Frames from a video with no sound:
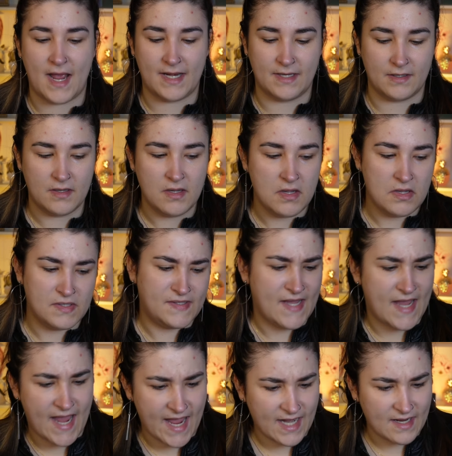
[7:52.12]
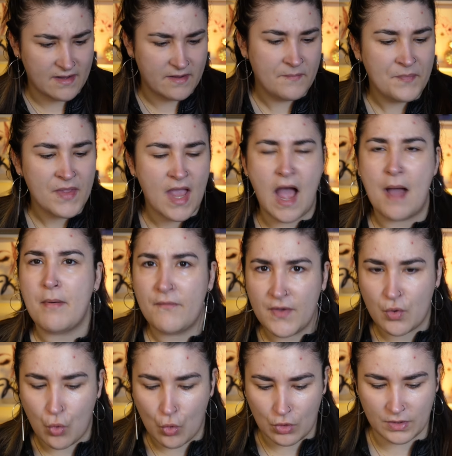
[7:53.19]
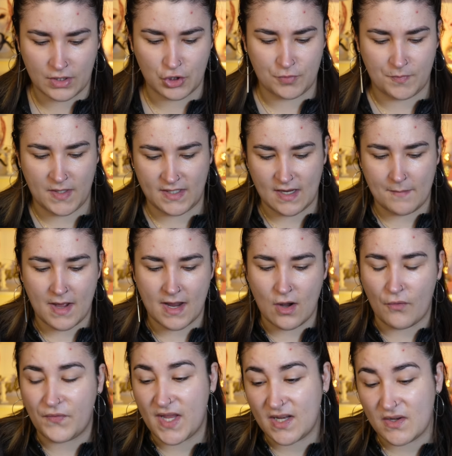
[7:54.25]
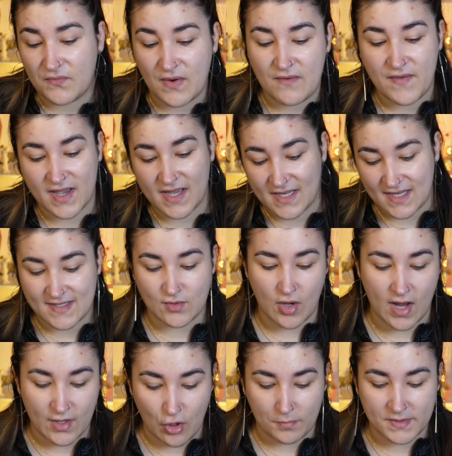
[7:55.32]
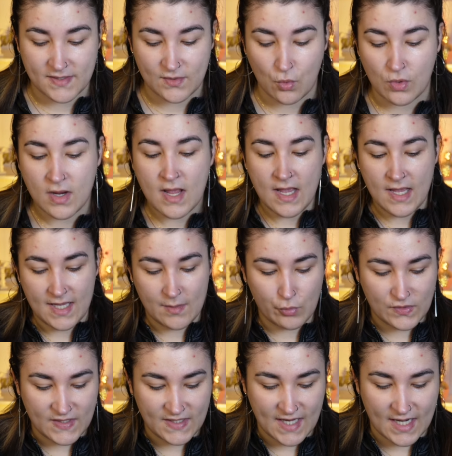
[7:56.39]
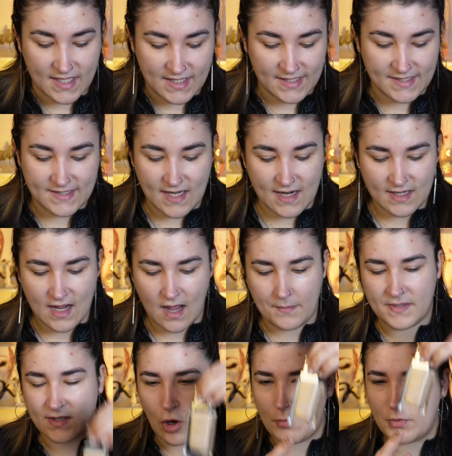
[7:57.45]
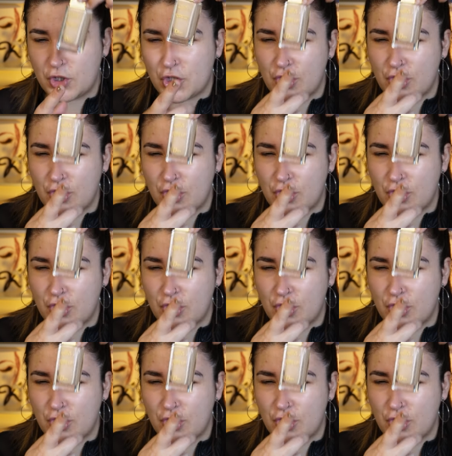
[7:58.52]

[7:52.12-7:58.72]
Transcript: eine sehr helle. Aber wir gucken dann später mal. Auf jeden Fall wäre das noch eine Option. Hier muss ich allerdings sagen, habe ich glaube ich